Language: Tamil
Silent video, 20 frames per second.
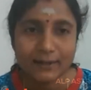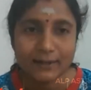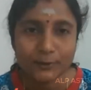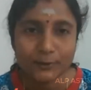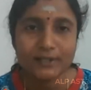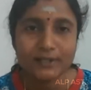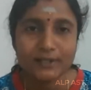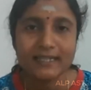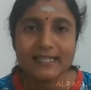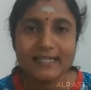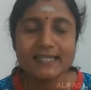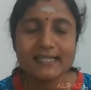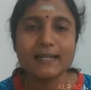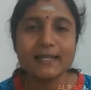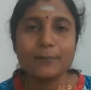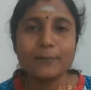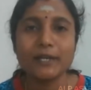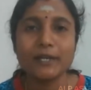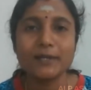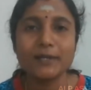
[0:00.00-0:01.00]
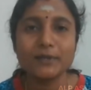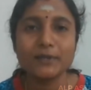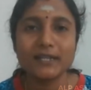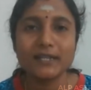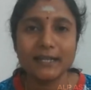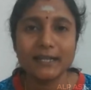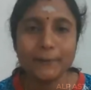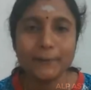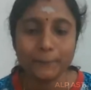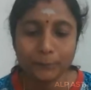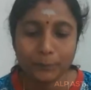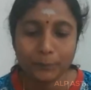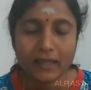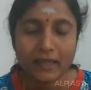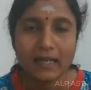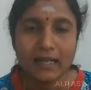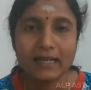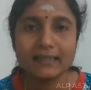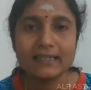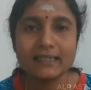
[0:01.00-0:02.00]
ஒரு டீச்சரை அப்பாயிண்ட் பண்ணேன்
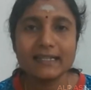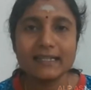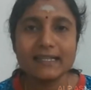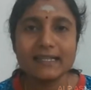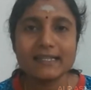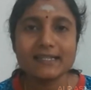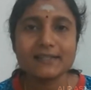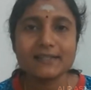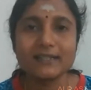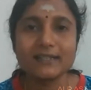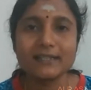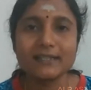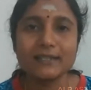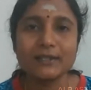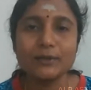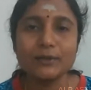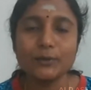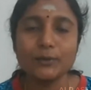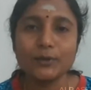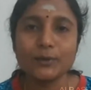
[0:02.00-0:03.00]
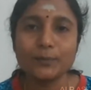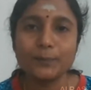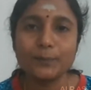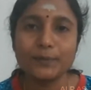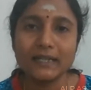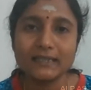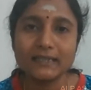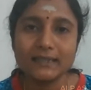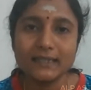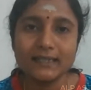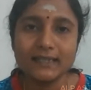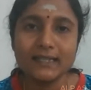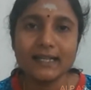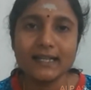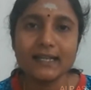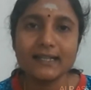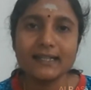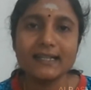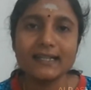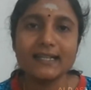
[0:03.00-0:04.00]
அந்த டீச்சர் வந்து ஒரு பத்து
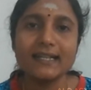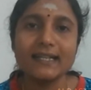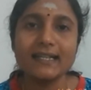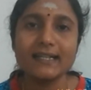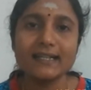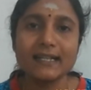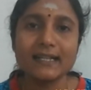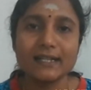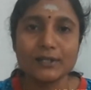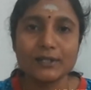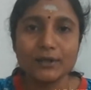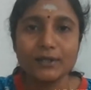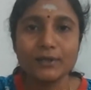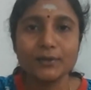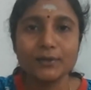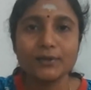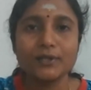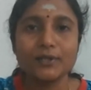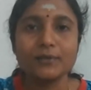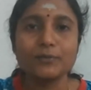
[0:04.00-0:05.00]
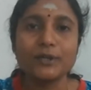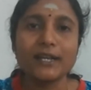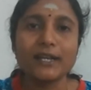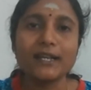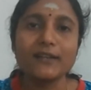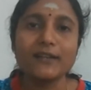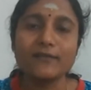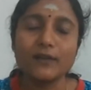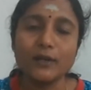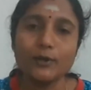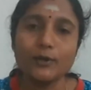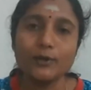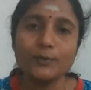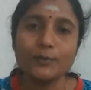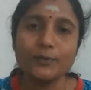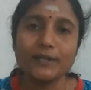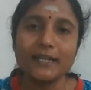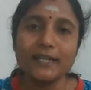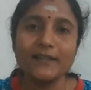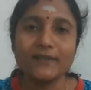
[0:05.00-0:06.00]
நாள்ல நான் சொல்லி கொடுத்த முறைகளை ஃபாலோ
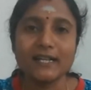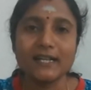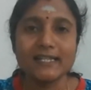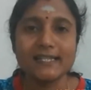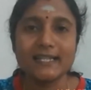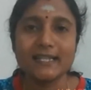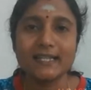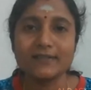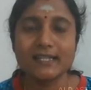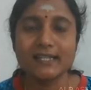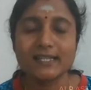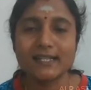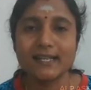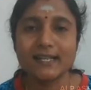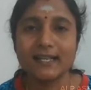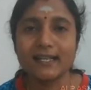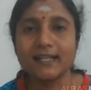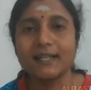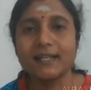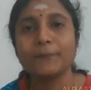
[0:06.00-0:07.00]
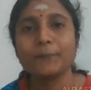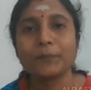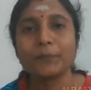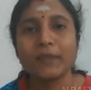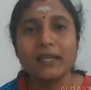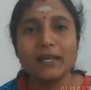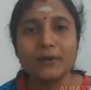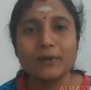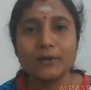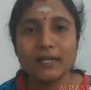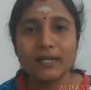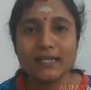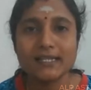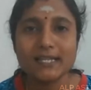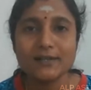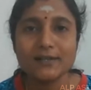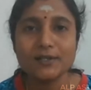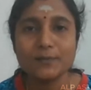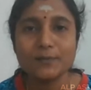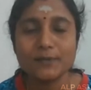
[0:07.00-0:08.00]
பண்ணி வாசிக்க வச்சுட்டாங்க ஒரு
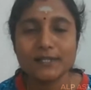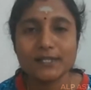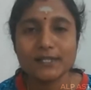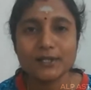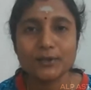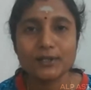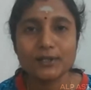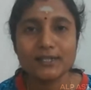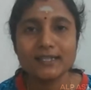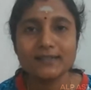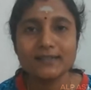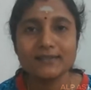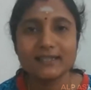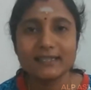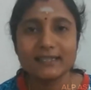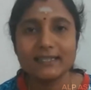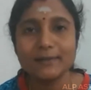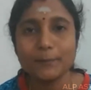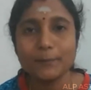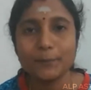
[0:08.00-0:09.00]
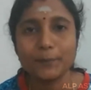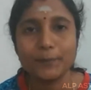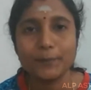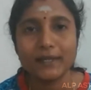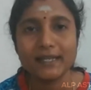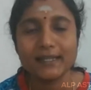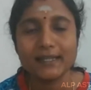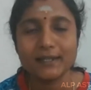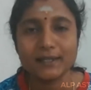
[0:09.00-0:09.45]
அஞ்சாவது படிச்ச குழந்தை வந்து பே